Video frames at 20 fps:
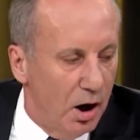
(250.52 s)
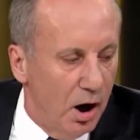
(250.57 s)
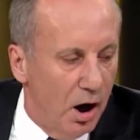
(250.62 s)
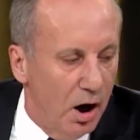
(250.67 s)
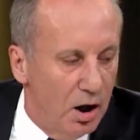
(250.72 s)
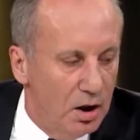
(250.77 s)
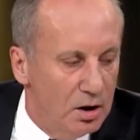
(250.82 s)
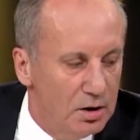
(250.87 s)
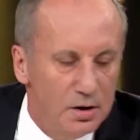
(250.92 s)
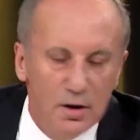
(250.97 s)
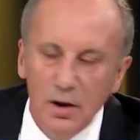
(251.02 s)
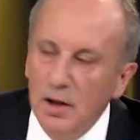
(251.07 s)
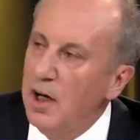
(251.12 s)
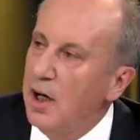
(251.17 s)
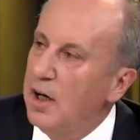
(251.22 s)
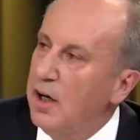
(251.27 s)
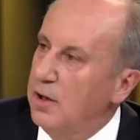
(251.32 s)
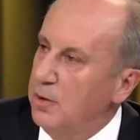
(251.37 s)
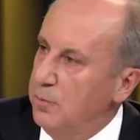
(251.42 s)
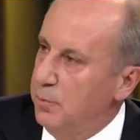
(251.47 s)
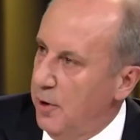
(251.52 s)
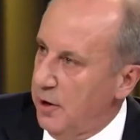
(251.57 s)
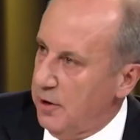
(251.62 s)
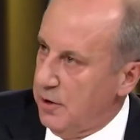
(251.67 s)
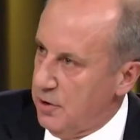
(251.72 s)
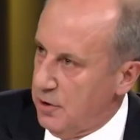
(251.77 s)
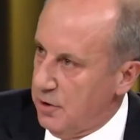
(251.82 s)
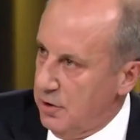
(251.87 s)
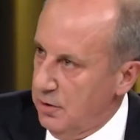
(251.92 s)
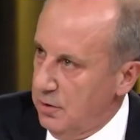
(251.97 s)
Algı
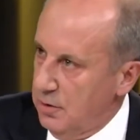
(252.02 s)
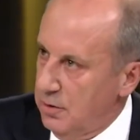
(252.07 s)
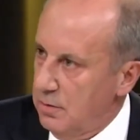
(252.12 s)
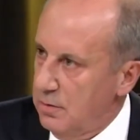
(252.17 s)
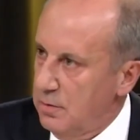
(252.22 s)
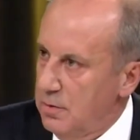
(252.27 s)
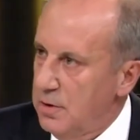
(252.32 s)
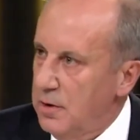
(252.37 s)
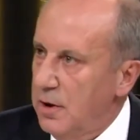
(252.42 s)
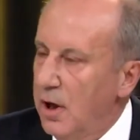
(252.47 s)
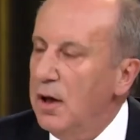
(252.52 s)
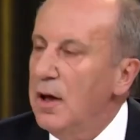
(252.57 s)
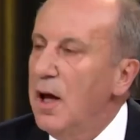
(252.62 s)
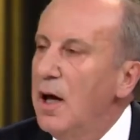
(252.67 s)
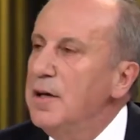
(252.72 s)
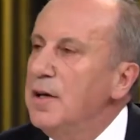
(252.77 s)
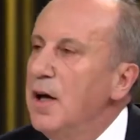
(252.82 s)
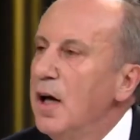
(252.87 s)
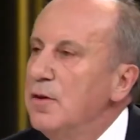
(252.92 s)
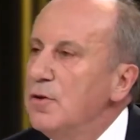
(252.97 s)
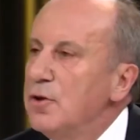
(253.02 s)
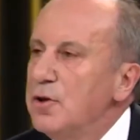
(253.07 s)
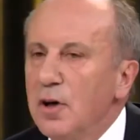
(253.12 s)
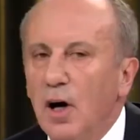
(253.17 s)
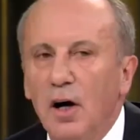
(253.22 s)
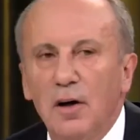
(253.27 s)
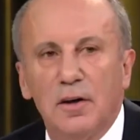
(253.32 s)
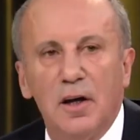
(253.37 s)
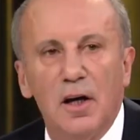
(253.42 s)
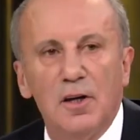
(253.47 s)
yaratmak için Yalan yanlış
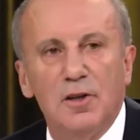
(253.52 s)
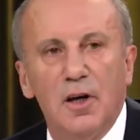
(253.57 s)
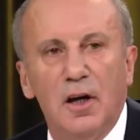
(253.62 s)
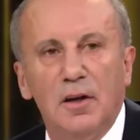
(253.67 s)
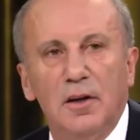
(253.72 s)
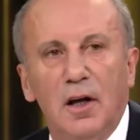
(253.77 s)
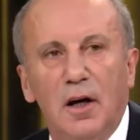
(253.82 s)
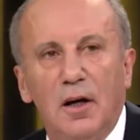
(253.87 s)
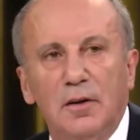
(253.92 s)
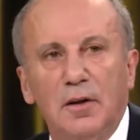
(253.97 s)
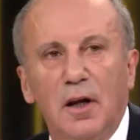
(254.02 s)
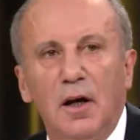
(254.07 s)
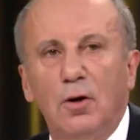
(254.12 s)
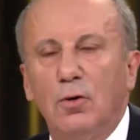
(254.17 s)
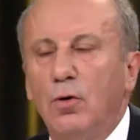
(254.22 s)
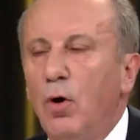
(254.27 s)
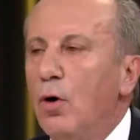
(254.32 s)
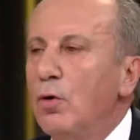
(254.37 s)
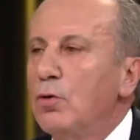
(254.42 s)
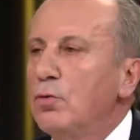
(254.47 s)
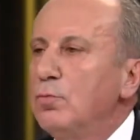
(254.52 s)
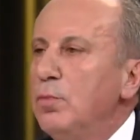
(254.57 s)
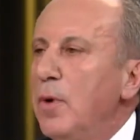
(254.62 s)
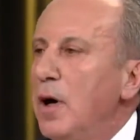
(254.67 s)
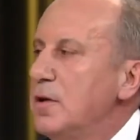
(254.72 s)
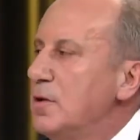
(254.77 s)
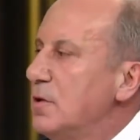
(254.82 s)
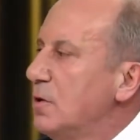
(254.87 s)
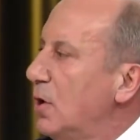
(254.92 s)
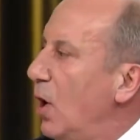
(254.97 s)
ya geçenlerde
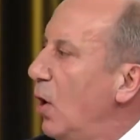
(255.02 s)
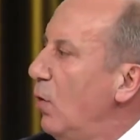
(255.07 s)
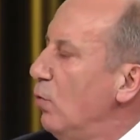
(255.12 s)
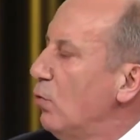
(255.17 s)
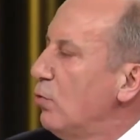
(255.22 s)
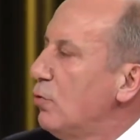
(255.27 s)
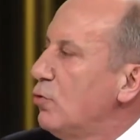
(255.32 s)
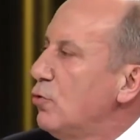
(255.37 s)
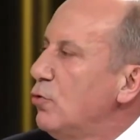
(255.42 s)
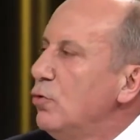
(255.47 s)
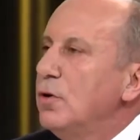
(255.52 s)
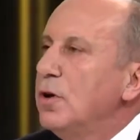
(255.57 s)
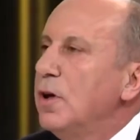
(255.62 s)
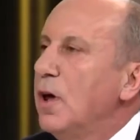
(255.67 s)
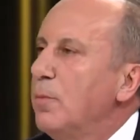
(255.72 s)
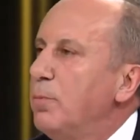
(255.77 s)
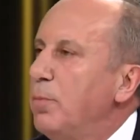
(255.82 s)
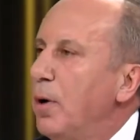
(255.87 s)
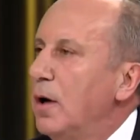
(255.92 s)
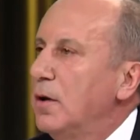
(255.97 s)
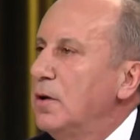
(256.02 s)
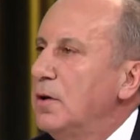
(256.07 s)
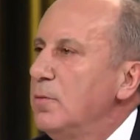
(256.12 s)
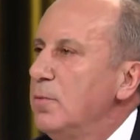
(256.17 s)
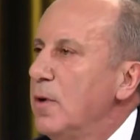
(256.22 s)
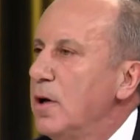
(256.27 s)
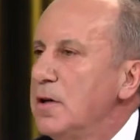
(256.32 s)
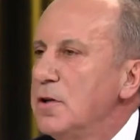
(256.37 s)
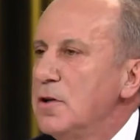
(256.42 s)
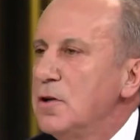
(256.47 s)
Korkmaz Tavukçu diye parti
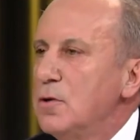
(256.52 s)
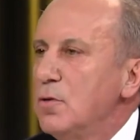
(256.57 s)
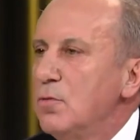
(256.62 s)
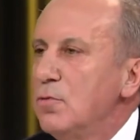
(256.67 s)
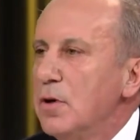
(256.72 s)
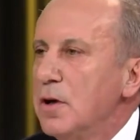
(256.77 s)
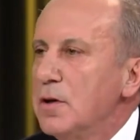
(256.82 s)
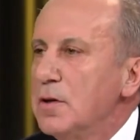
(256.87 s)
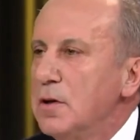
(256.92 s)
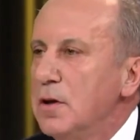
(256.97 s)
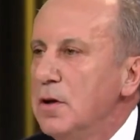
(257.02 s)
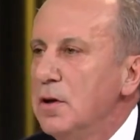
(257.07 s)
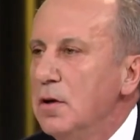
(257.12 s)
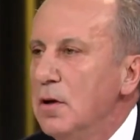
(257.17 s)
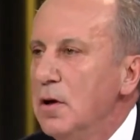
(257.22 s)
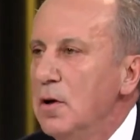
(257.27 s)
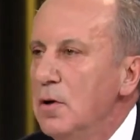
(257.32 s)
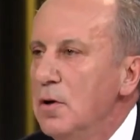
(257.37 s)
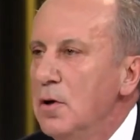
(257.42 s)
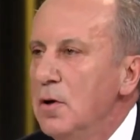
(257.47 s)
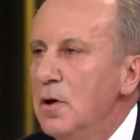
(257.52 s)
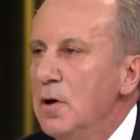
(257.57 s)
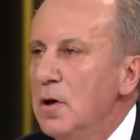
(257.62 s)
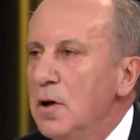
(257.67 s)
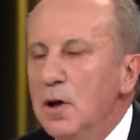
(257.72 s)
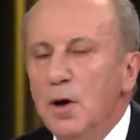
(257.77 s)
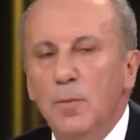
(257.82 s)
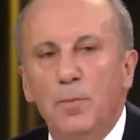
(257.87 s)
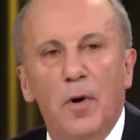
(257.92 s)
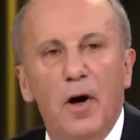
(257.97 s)
meclisi üyesi
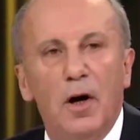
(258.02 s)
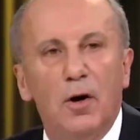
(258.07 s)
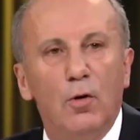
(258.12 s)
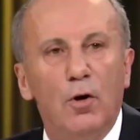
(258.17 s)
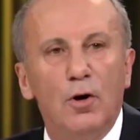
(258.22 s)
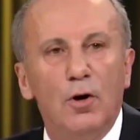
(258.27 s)
İpek